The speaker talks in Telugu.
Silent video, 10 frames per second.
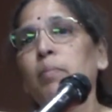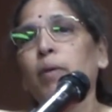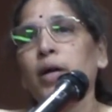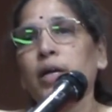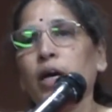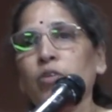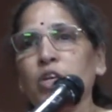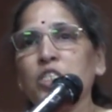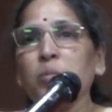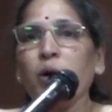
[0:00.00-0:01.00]
బండారు
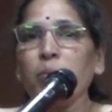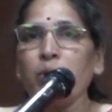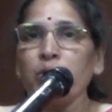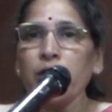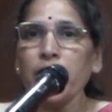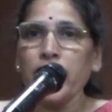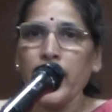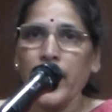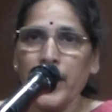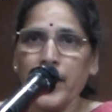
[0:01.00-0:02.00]
అచ్చమాంబ నుండి
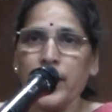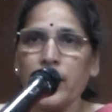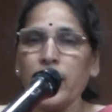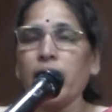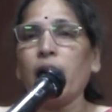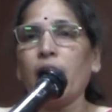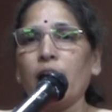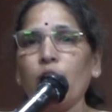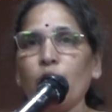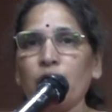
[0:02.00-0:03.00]
నేటి ఈ
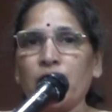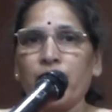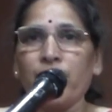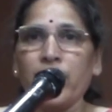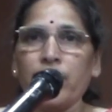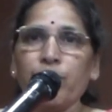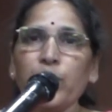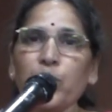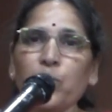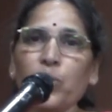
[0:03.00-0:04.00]
కాలంలో వచ్చినటువంటి
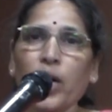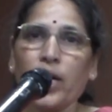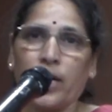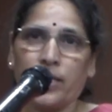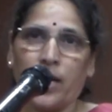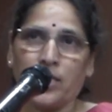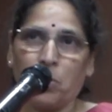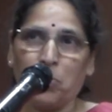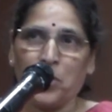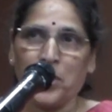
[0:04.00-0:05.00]
వియుక్క కథా
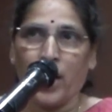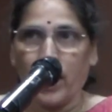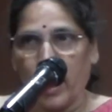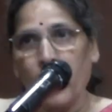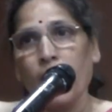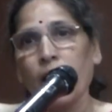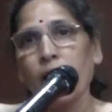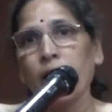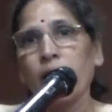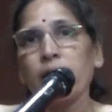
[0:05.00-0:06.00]
సంపుటి దాకా
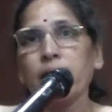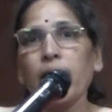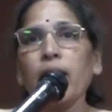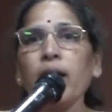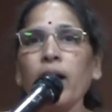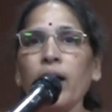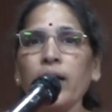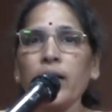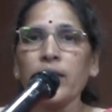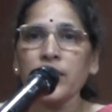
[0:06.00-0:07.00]
తెలంగాణ
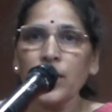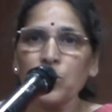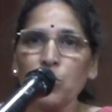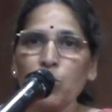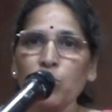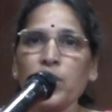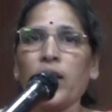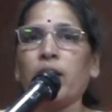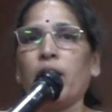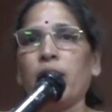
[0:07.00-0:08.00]
రచయిత్రులు
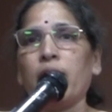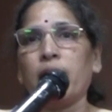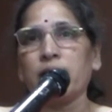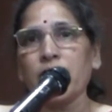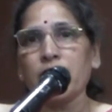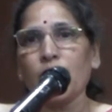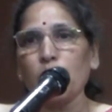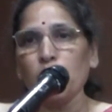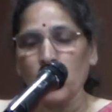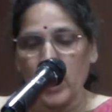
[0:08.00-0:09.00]
తెలంగాణ
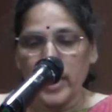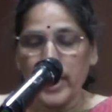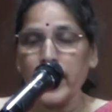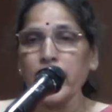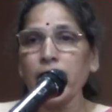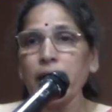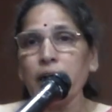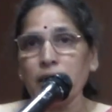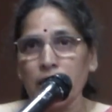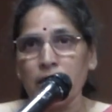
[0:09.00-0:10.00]
రచయితలు ఎన్నెన్ని
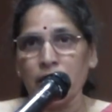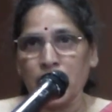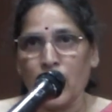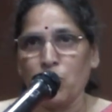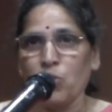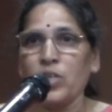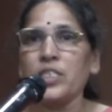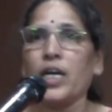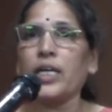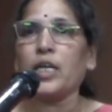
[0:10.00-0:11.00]
కథలు రాశారు
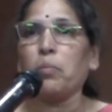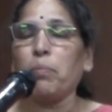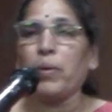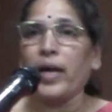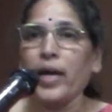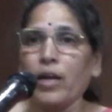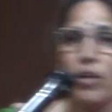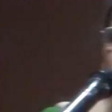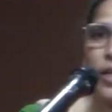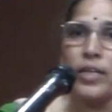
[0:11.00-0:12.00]
నిజానికి
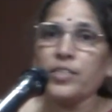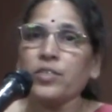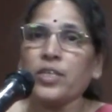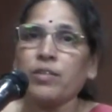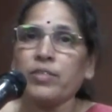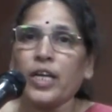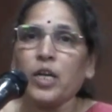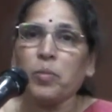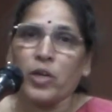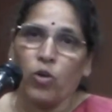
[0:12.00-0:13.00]
పేర్ల లిస్ట్
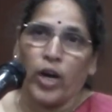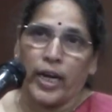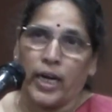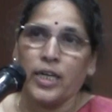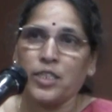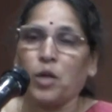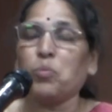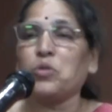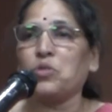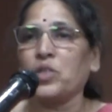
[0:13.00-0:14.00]
చదివితేనే మనకు ఒక అరగంట
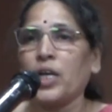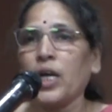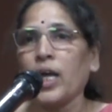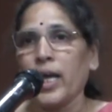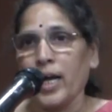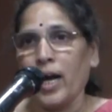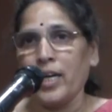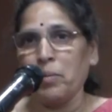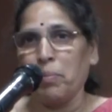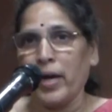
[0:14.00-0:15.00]
సరిపోతుంది
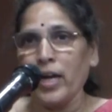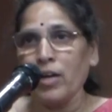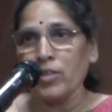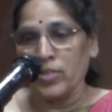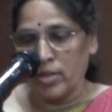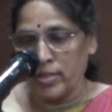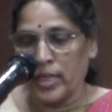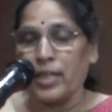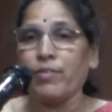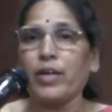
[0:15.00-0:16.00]
కానీ పేర్లు
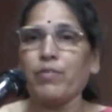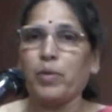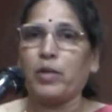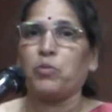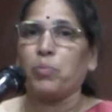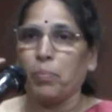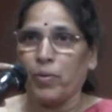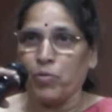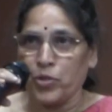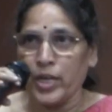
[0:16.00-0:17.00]
చదవడం మన
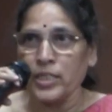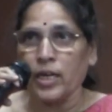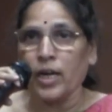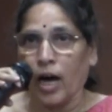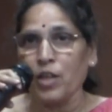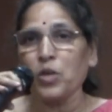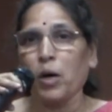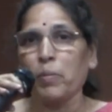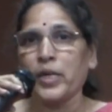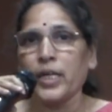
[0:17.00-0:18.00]
ఉద్దేశం కాదు
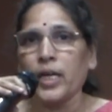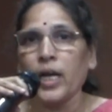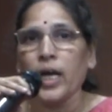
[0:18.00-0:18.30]
కాబట్టి